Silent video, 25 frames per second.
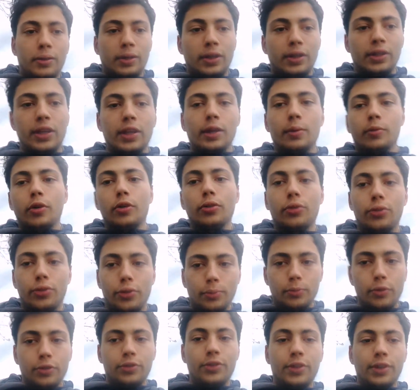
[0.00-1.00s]
également
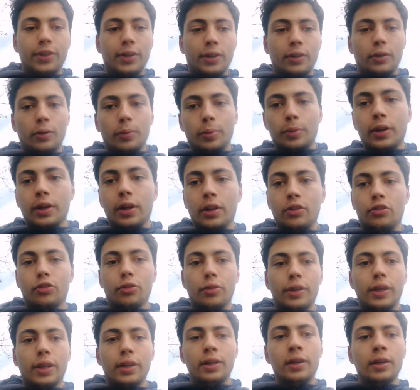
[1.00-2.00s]
deux montées en
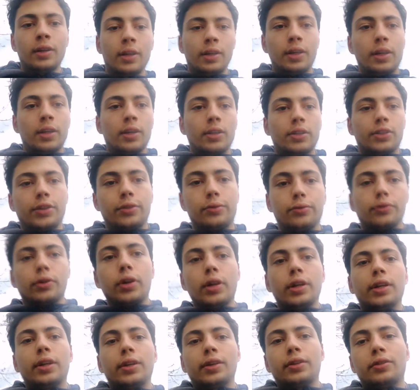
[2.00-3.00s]
pré-régional qui vont
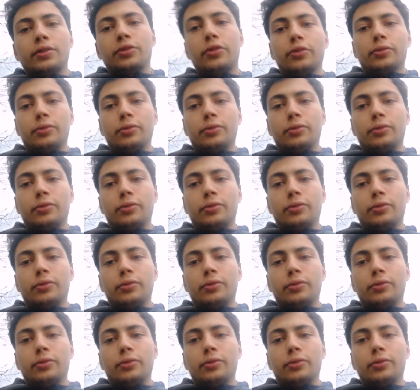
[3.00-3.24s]
aller